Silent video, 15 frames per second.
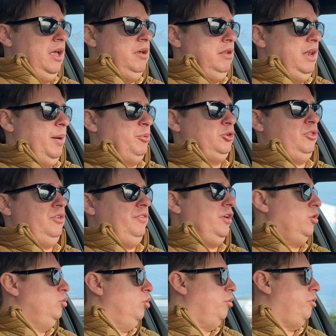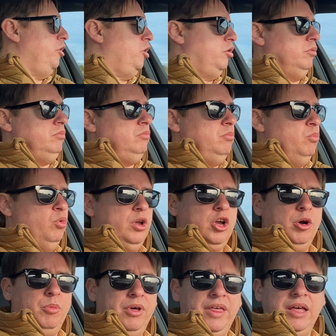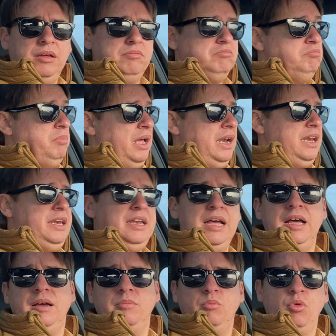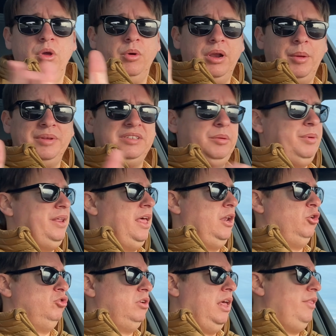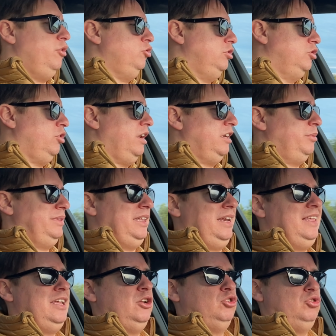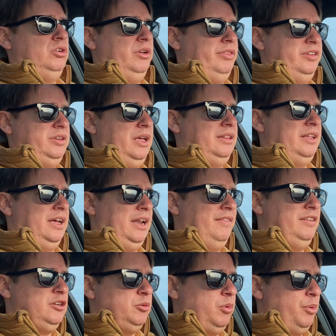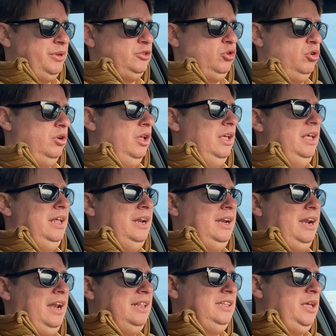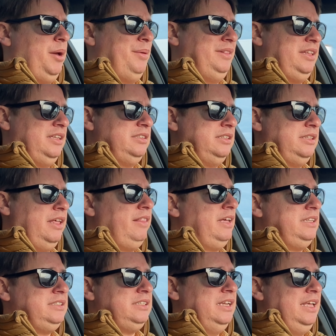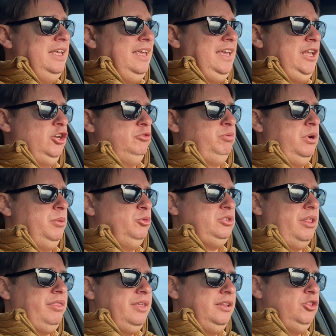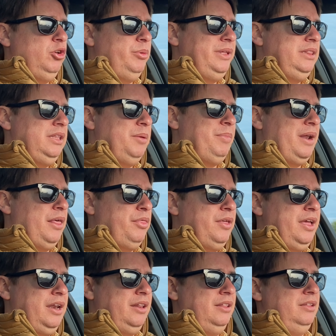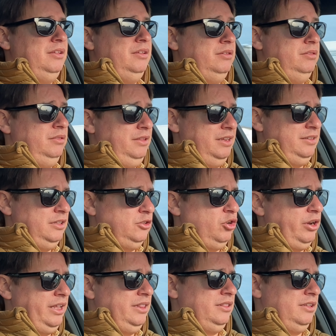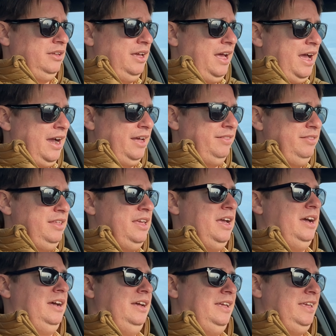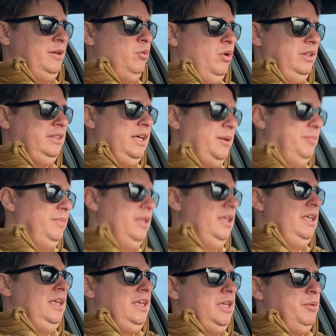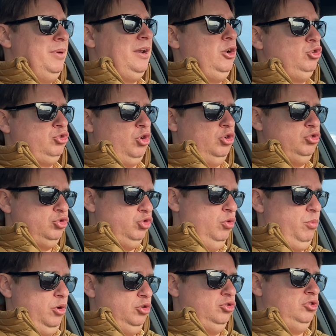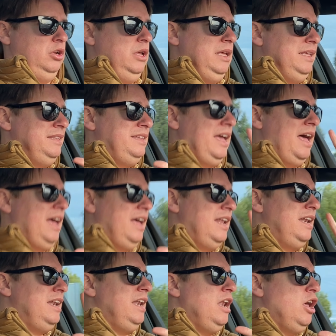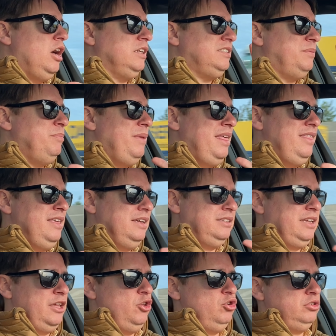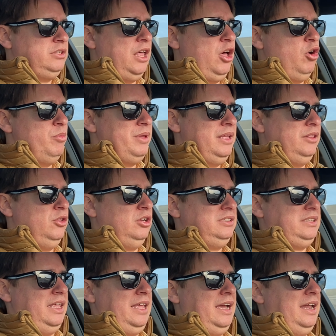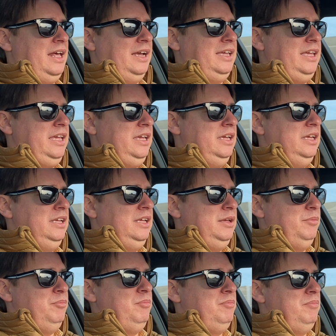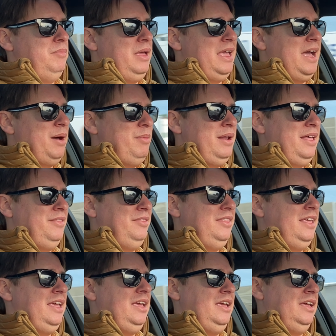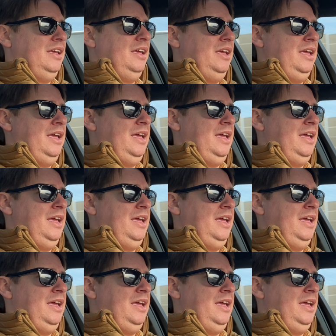La posición de conducción muy cómoda, berlina, muy buena visibilidad en los lados y eso que las ventanillas no son excesivamente grandes, como veis son relativamente achatadas y nos ponemos a 120 para hacer desde Torrent a Gandía y vuelta y ver los consumos. Ya las medias que yo he estado viendo hasta llegar aquí me hablan de 21-22